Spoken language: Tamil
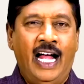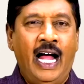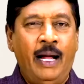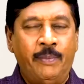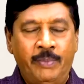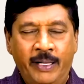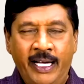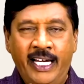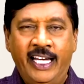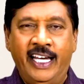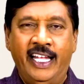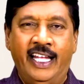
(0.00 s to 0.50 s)

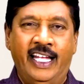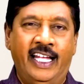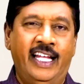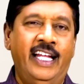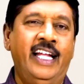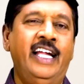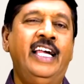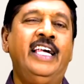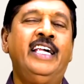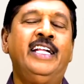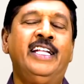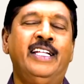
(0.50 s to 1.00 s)
அப்படின்னு
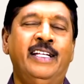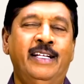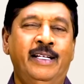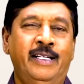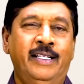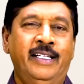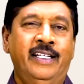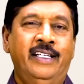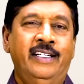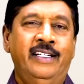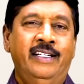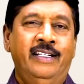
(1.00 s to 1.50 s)

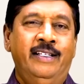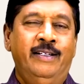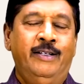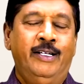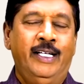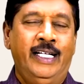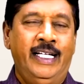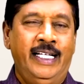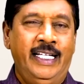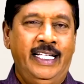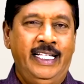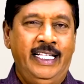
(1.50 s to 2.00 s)

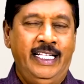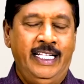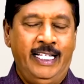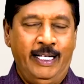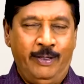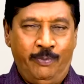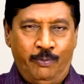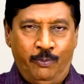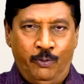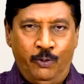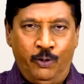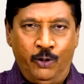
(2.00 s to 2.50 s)
இந்த
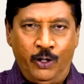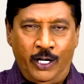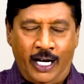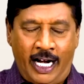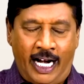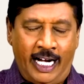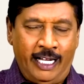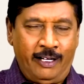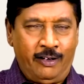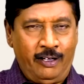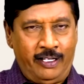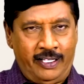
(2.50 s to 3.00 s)
மூணு
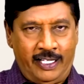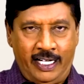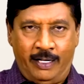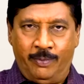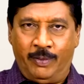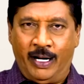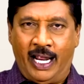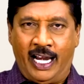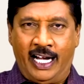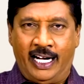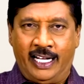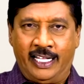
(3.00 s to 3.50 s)
நாளுக்கு
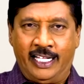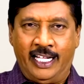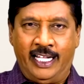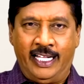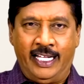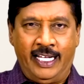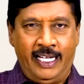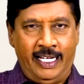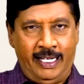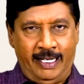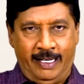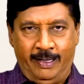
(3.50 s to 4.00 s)
திருமணம்
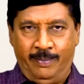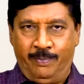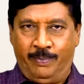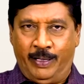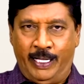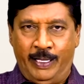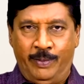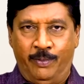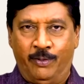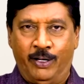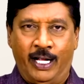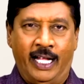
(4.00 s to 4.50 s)
நடந்தது
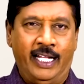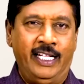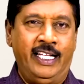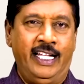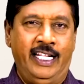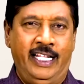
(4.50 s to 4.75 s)
பதிமூணாம்